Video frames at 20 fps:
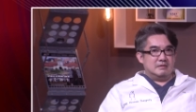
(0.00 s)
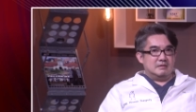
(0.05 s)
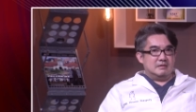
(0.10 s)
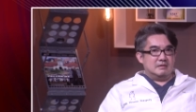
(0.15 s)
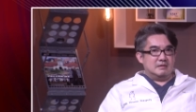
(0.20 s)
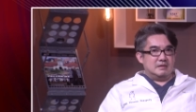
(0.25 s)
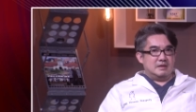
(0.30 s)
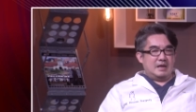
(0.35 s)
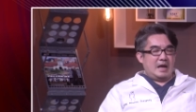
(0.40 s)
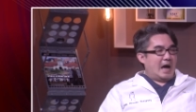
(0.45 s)

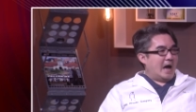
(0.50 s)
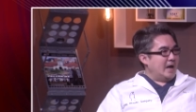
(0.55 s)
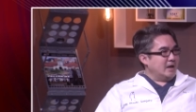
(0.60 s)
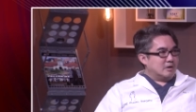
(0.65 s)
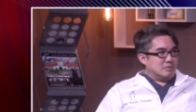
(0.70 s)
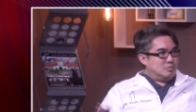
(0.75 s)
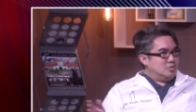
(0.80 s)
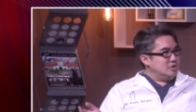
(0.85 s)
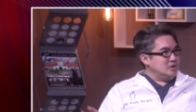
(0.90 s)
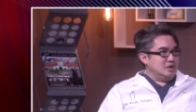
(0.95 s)
thì ai
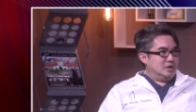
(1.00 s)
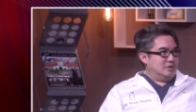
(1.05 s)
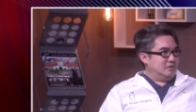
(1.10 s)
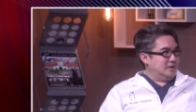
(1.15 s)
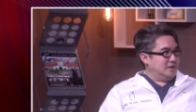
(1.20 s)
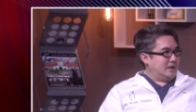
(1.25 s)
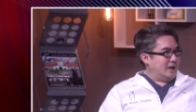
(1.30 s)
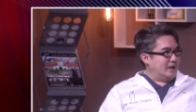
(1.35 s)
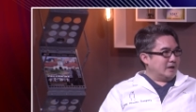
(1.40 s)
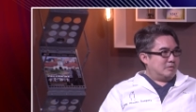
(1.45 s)
cũng muốn nhiều
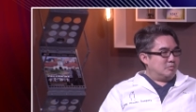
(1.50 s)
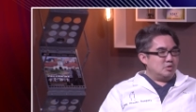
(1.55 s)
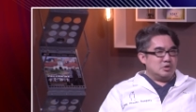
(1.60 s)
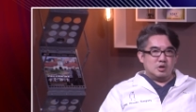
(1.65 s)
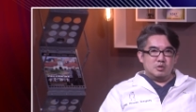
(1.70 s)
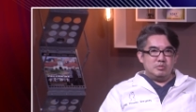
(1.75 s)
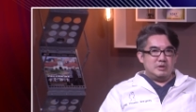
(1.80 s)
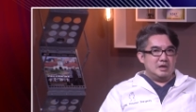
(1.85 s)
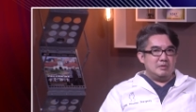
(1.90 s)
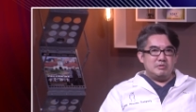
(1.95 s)
hết ai cũng muốn
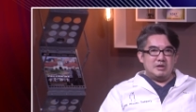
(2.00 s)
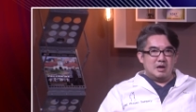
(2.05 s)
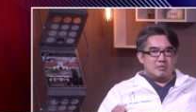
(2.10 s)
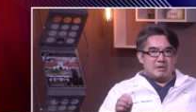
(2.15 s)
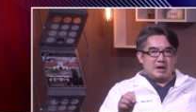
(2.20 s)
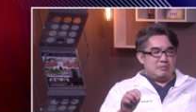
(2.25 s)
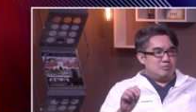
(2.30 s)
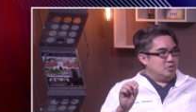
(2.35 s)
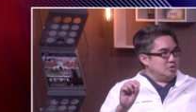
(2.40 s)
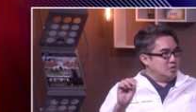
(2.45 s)
khủng khiếp chứ không
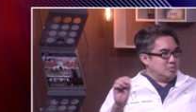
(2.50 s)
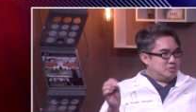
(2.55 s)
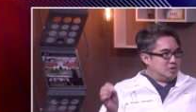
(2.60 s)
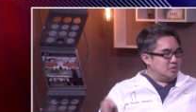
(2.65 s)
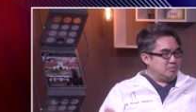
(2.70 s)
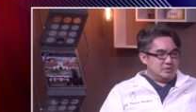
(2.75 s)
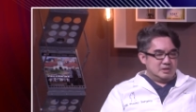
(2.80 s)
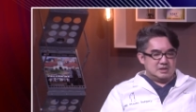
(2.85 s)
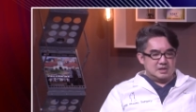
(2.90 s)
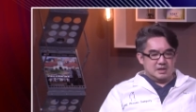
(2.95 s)
ai muốn chút
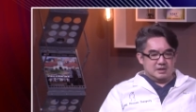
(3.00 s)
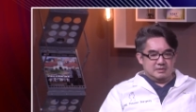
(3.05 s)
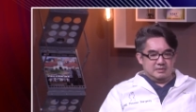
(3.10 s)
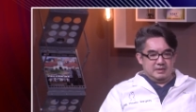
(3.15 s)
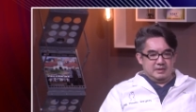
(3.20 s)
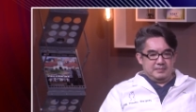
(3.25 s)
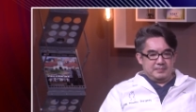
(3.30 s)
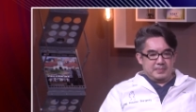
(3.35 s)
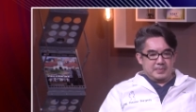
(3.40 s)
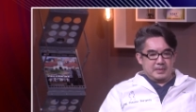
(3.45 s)
chút hết trơn
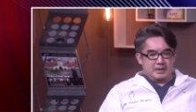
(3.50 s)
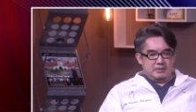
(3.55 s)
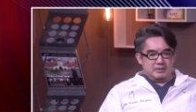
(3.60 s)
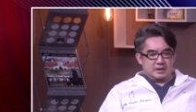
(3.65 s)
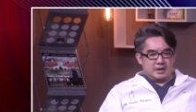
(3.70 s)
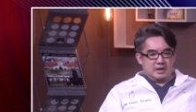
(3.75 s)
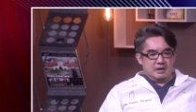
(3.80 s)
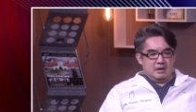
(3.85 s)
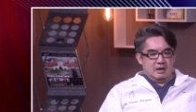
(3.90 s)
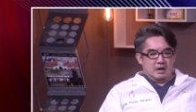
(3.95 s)
ok
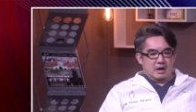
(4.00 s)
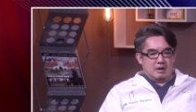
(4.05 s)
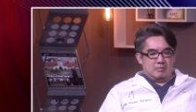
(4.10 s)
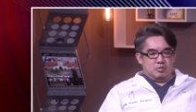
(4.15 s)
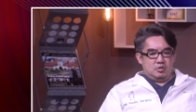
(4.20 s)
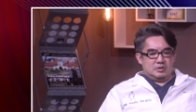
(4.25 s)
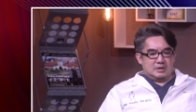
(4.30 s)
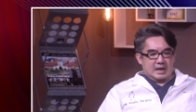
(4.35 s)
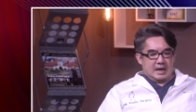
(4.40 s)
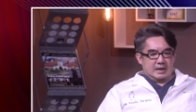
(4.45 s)
họ
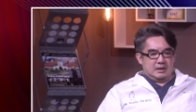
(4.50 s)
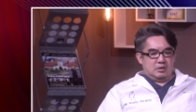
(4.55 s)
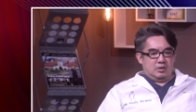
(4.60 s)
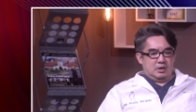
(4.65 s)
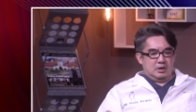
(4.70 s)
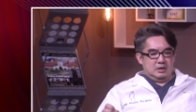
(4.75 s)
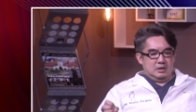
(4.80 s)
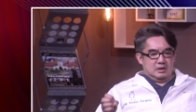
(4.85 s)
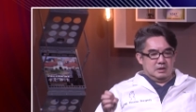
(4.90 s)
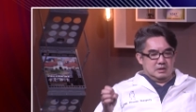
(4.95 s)
muốn thay
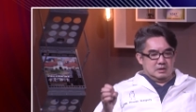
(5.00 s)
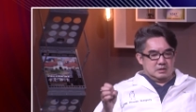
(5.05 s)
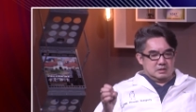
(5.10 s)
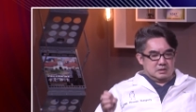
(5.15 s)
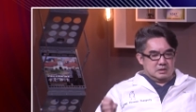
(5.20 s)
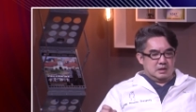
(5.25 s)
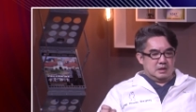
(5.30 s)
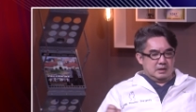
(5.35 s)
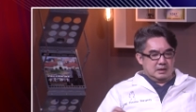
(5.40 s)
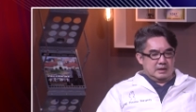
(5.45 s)
đổi
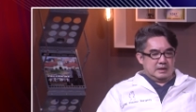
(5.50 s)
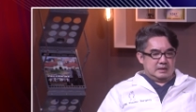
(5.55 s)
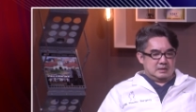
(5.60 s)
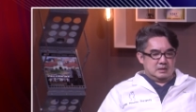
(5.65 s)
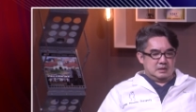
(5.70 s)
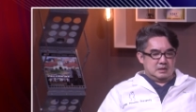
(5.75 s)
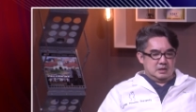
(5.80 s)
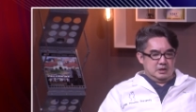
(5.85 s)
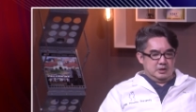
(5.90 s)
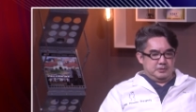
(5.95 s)
rất là
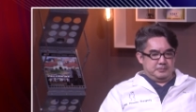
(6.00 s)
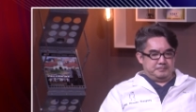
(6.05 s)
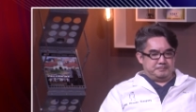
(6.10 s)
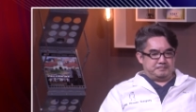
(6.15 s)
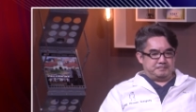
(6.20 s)
rất nhiều